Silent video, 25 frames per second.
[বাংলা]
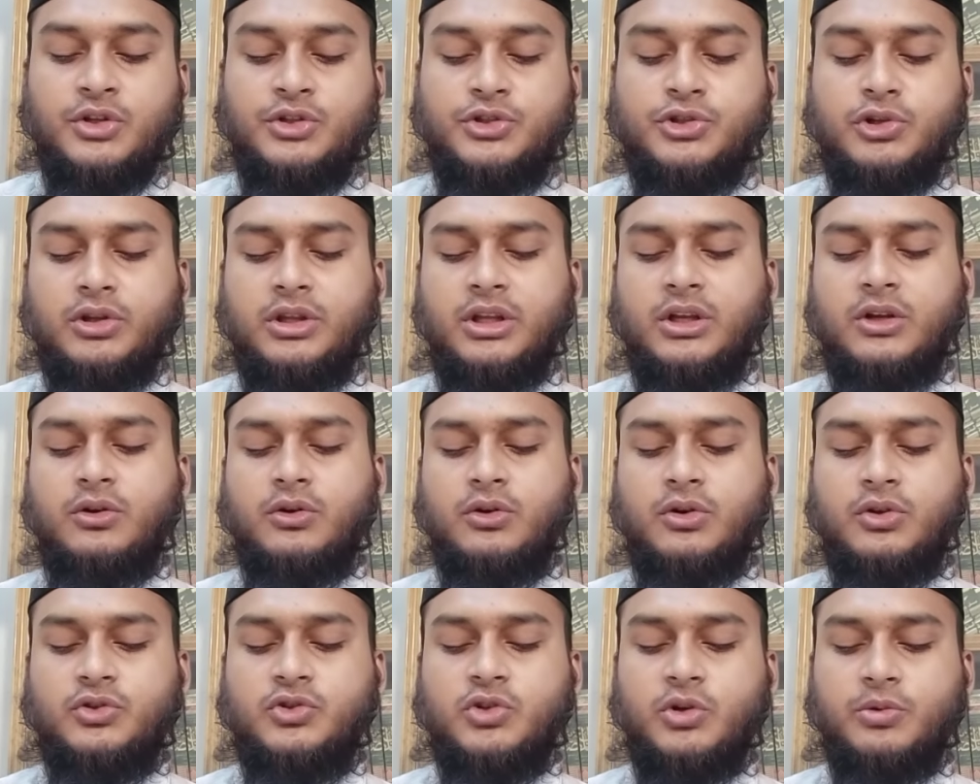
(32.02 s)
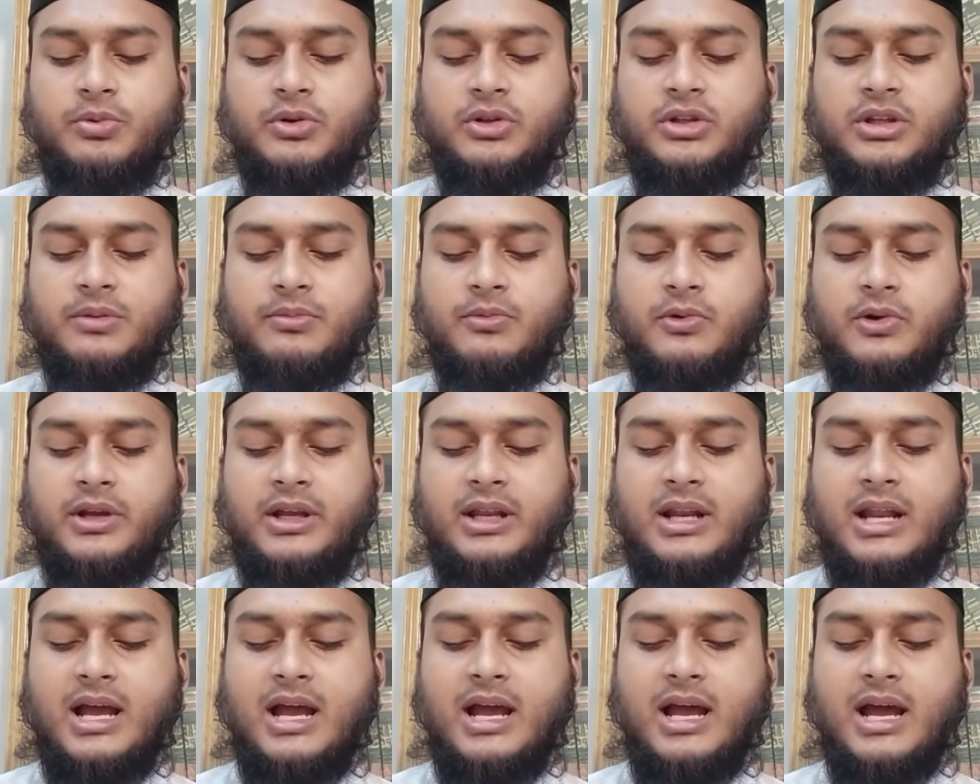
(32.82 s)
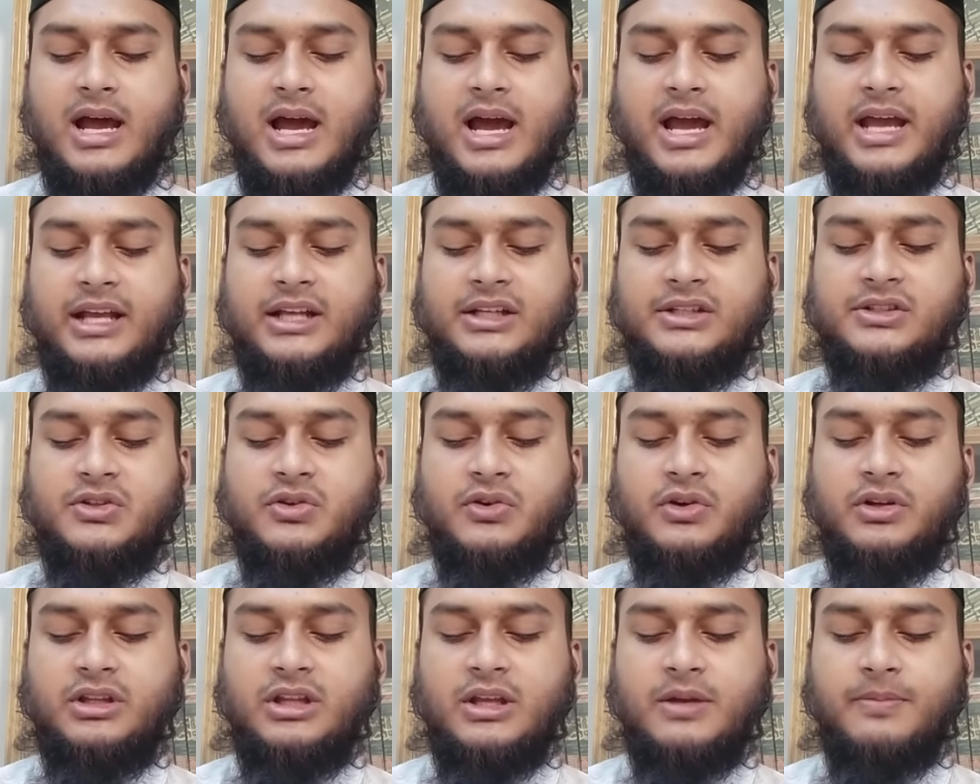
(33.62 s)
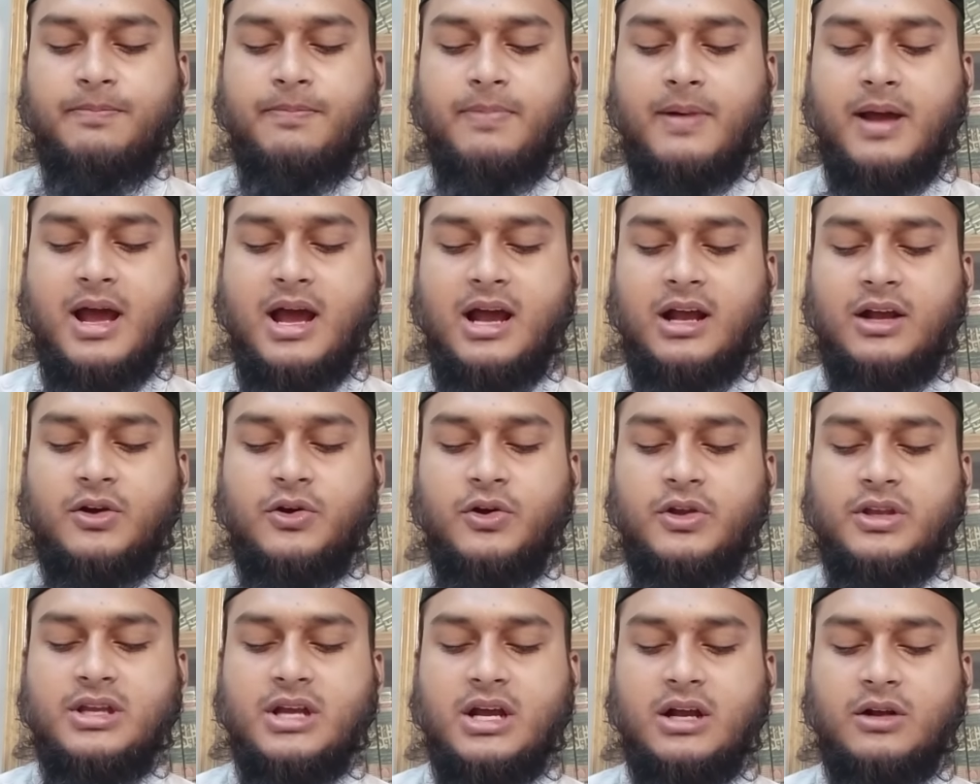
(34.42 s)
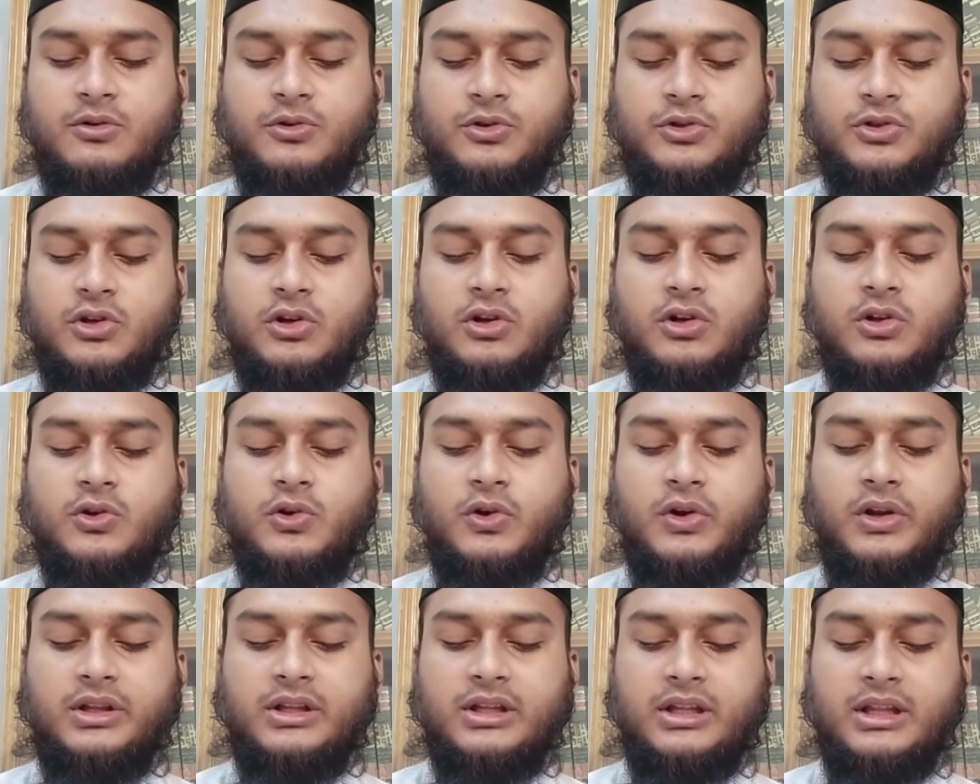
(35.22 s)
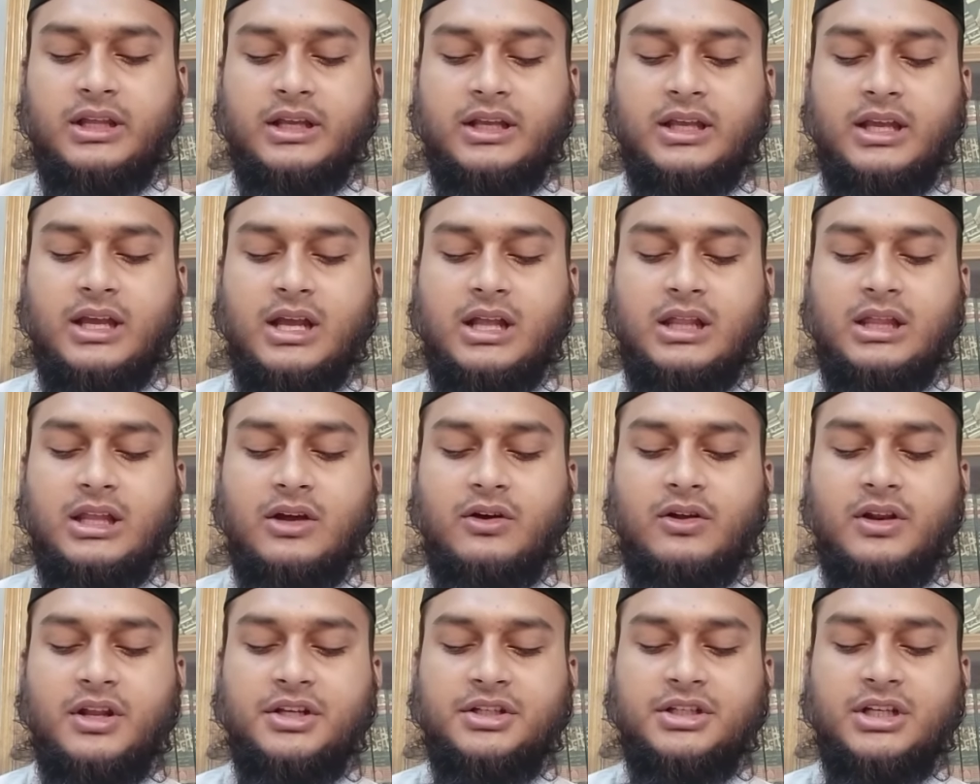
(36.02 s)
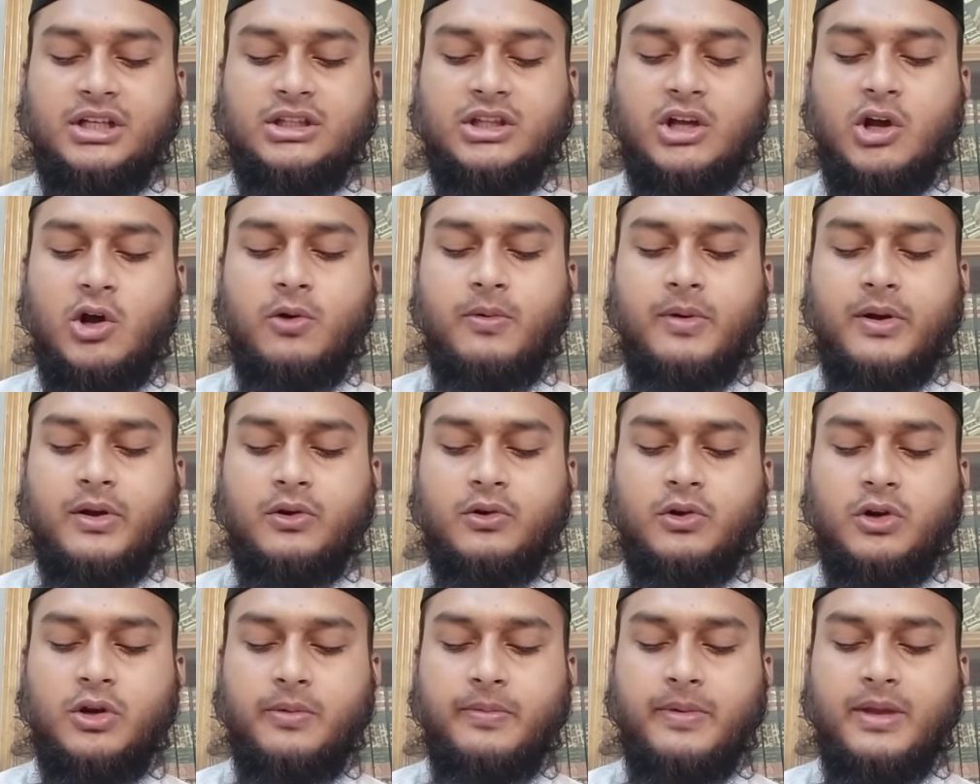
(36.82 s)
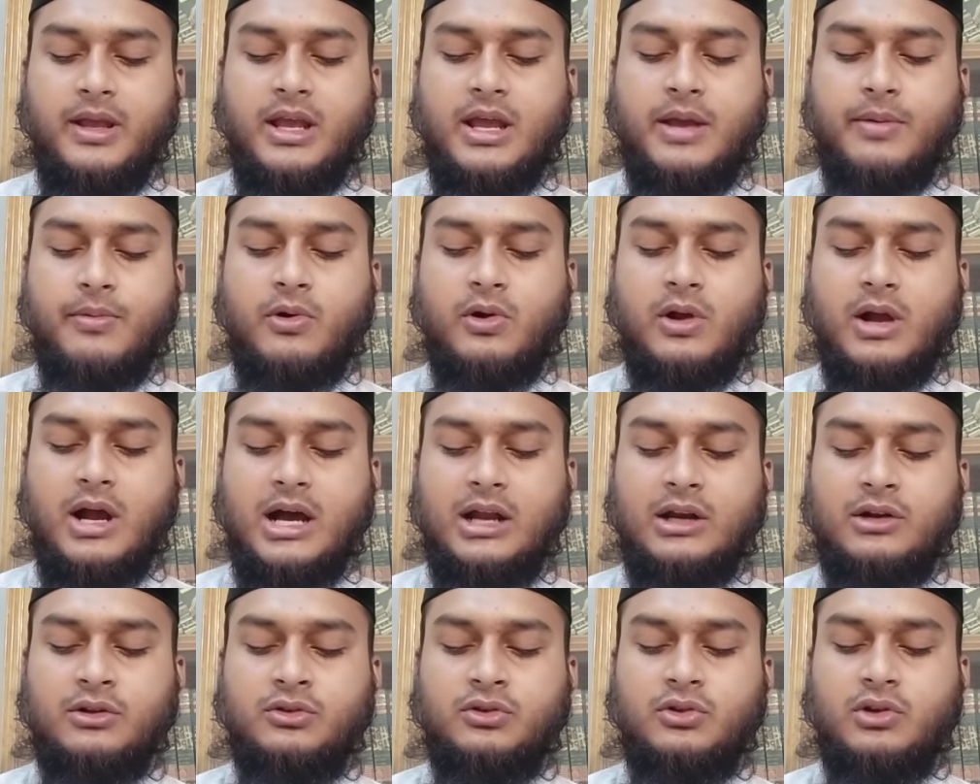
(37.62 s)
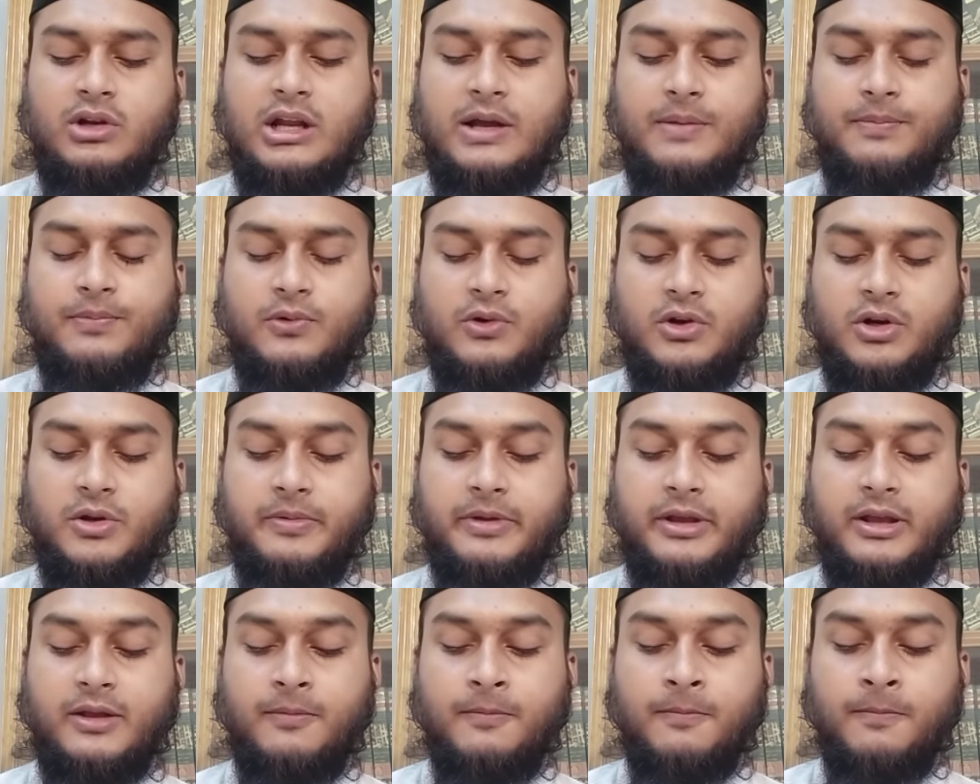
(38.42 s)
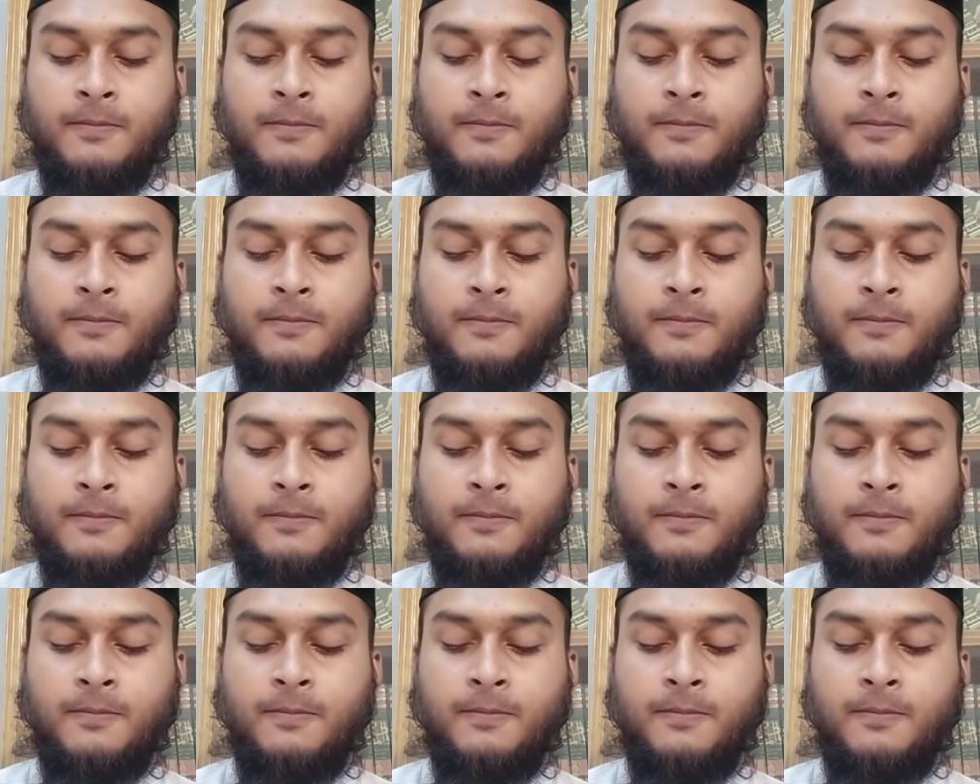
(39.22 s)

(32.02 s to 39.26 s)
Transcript: যদি কোনো যুবতী মহিলা হায়েস হইতে পাক হইয়া গোসল করিতে দেখে তাহলে সে তাওবা করিবে এবং আনন্দ লাভ করিবে